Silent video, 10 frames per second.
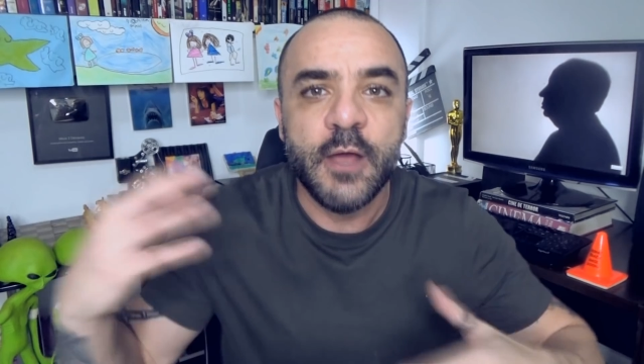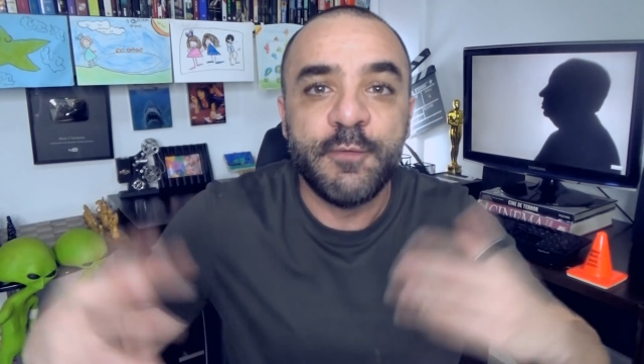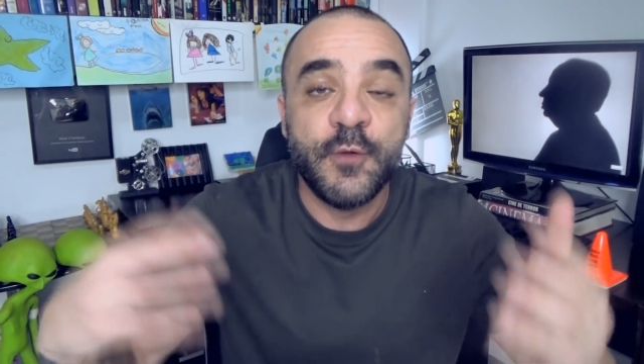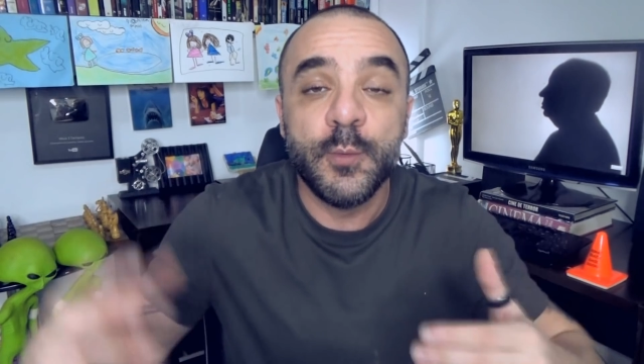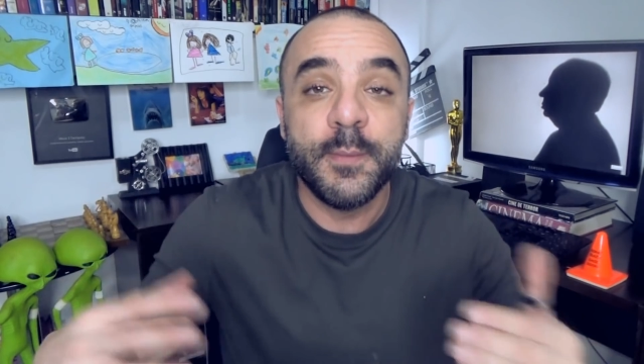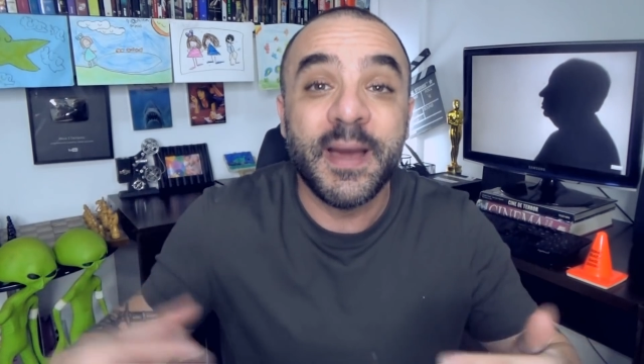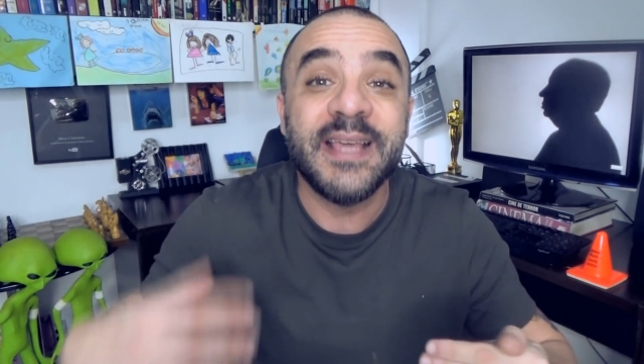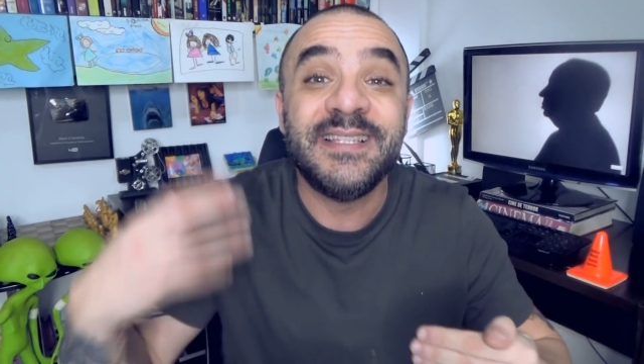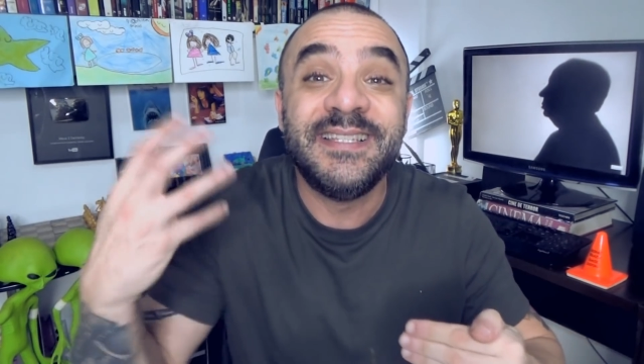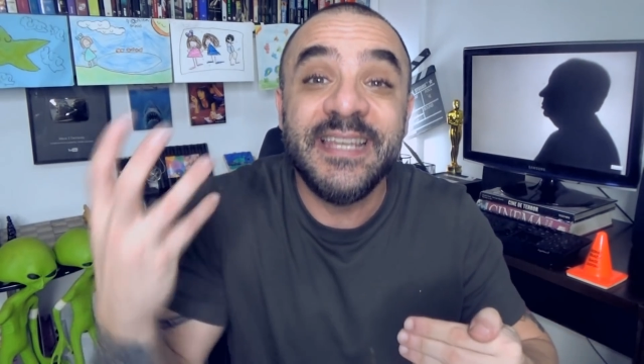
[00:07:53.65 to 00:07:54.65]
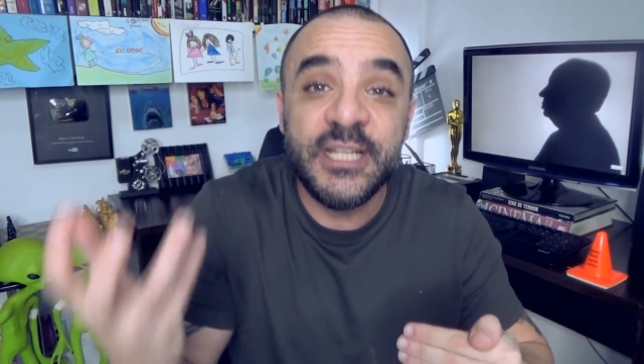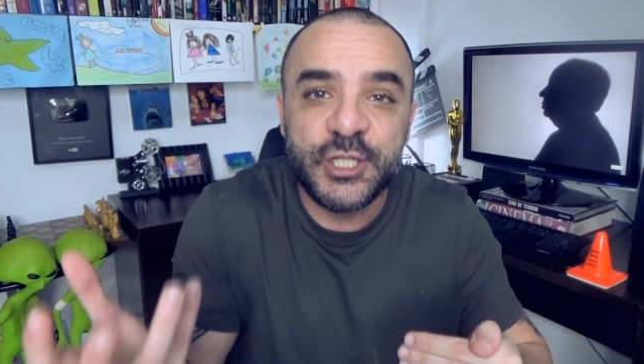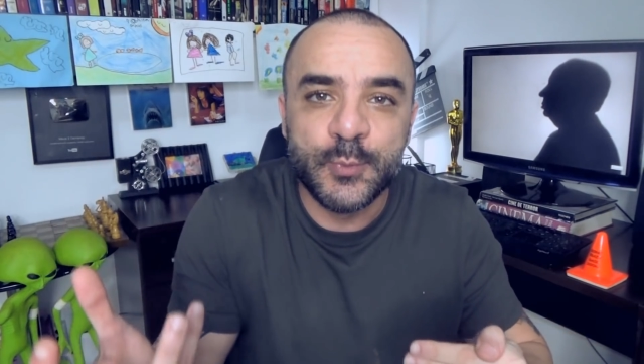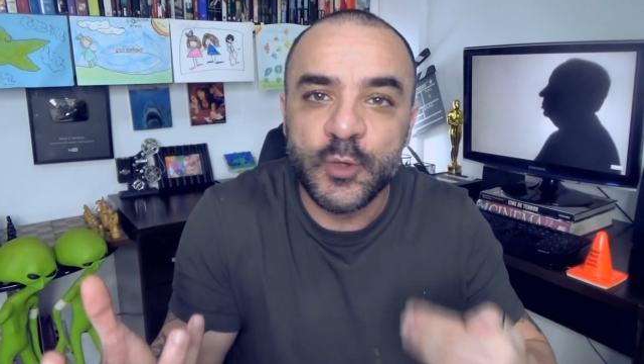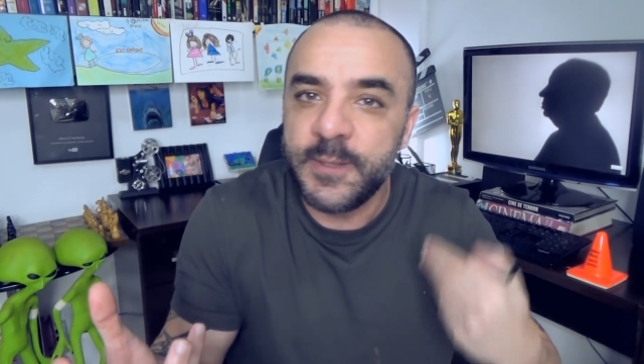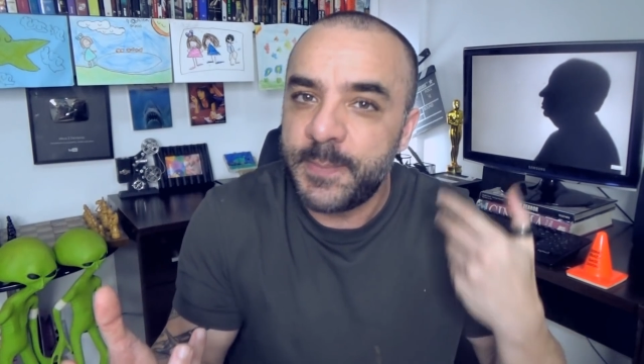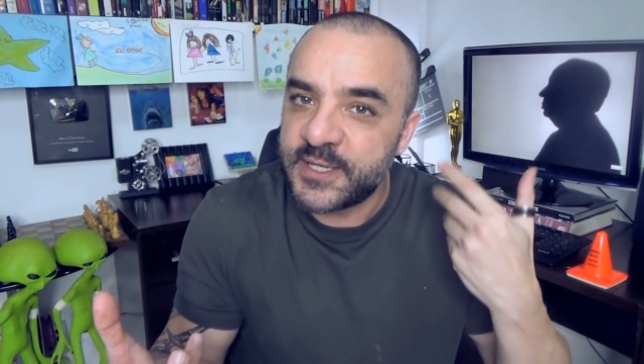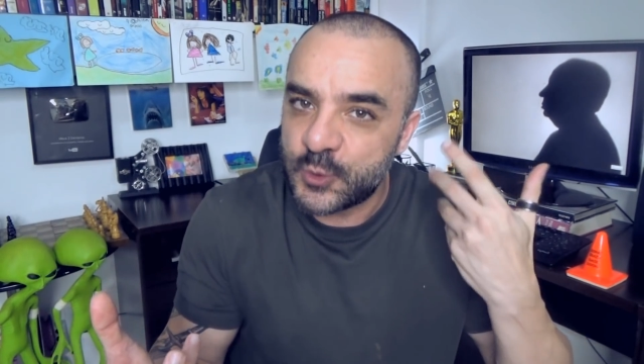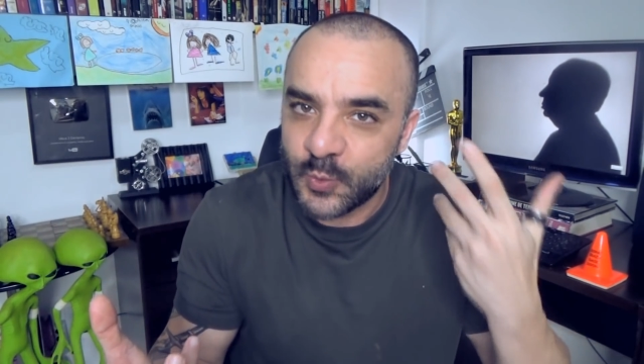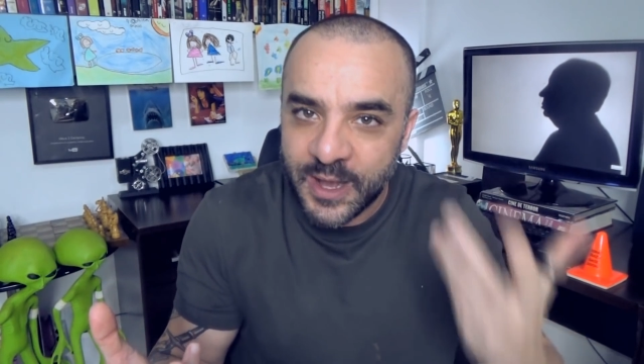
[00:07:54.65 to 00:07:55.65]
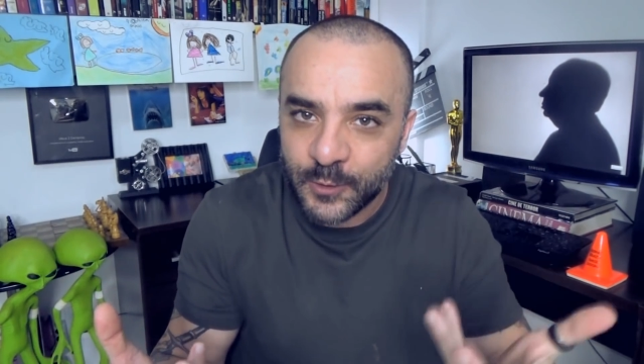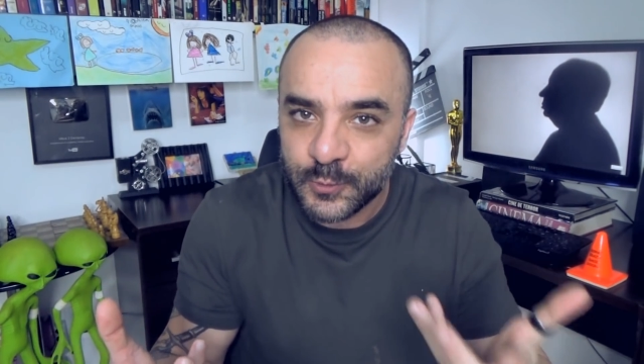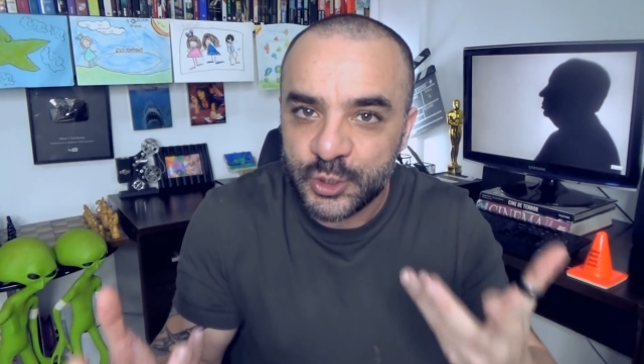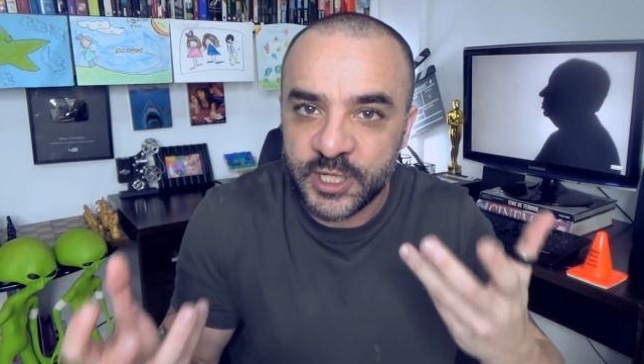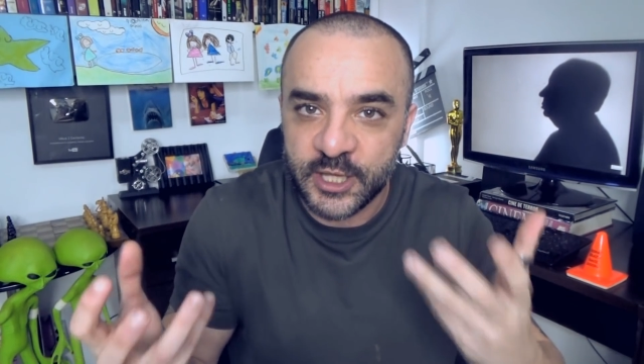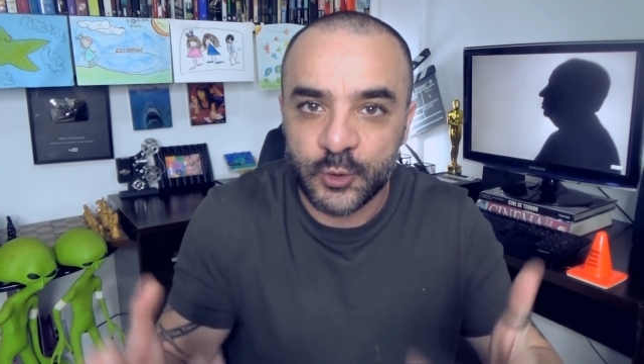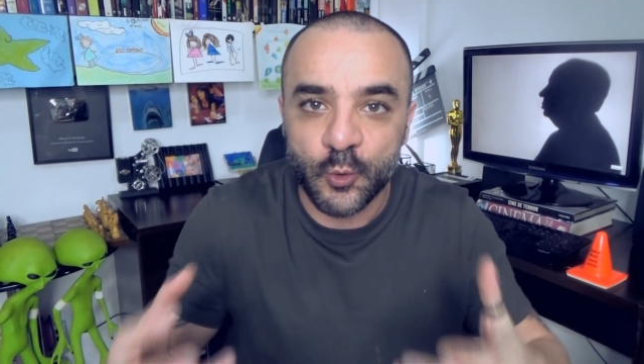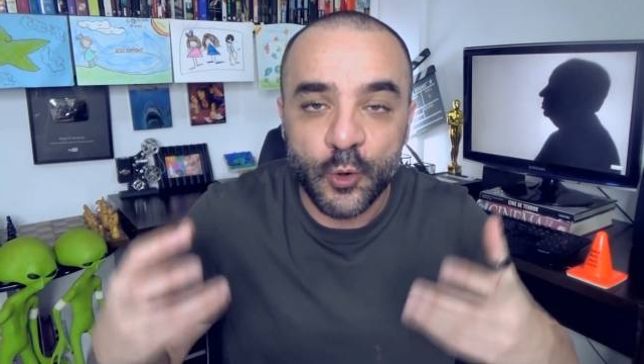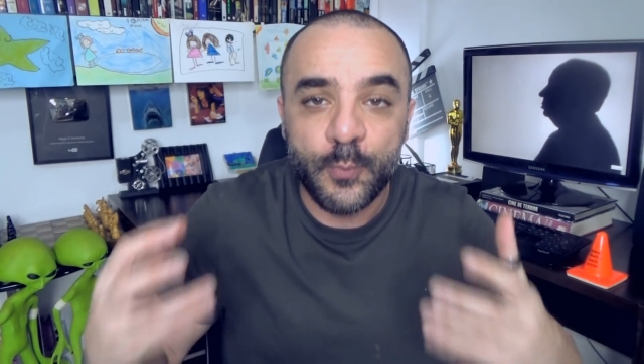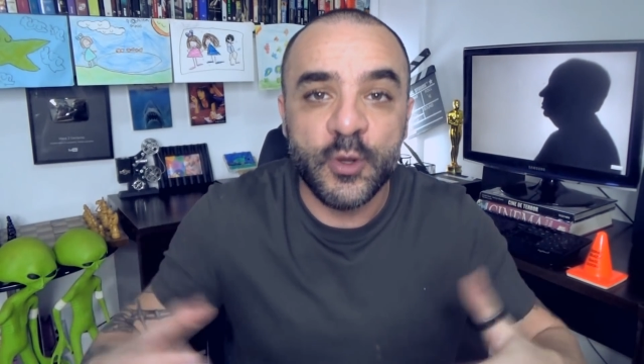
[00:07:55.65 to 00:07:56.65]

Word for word: É o filme mais íntimo e pessoal do diretor,